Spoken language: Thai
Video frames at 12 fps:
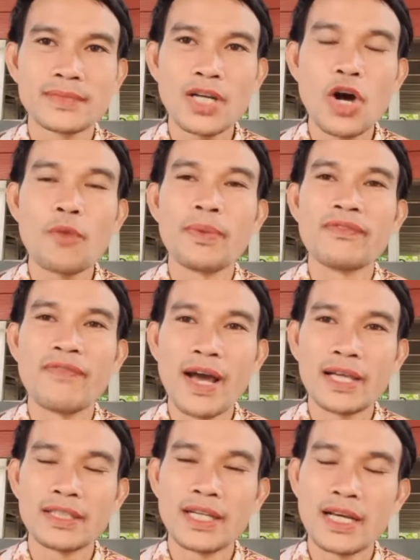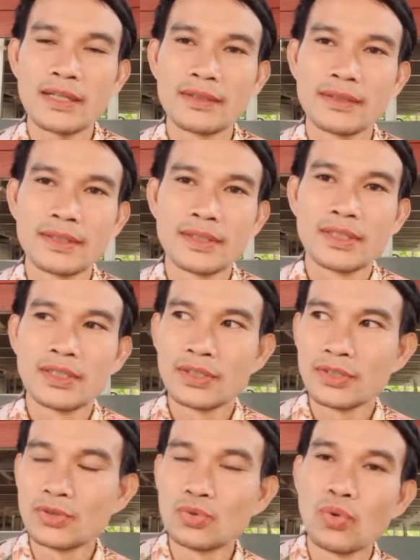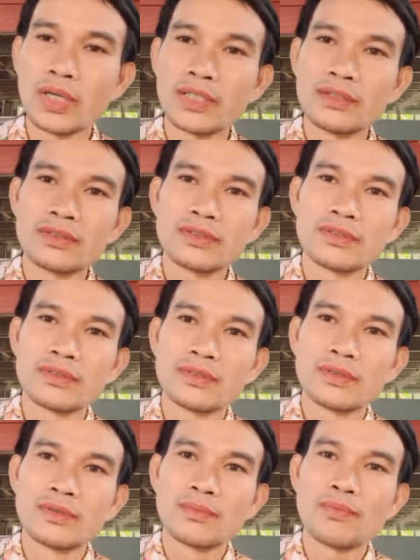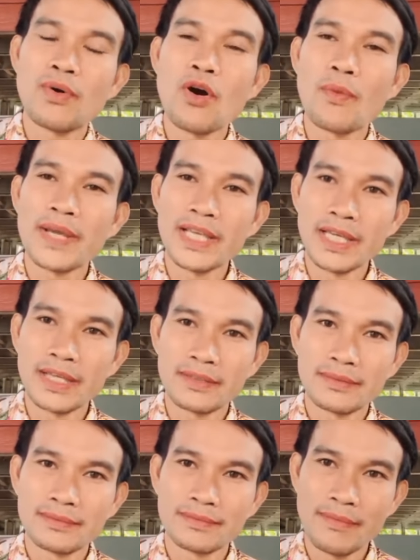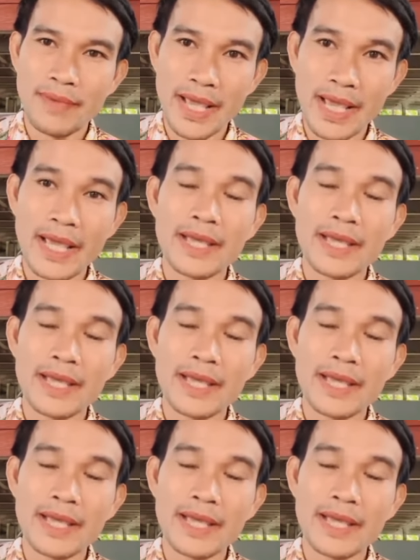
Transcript: เขาเป็นฝ่ายชนะส่วนพ่อพระเอก แพ้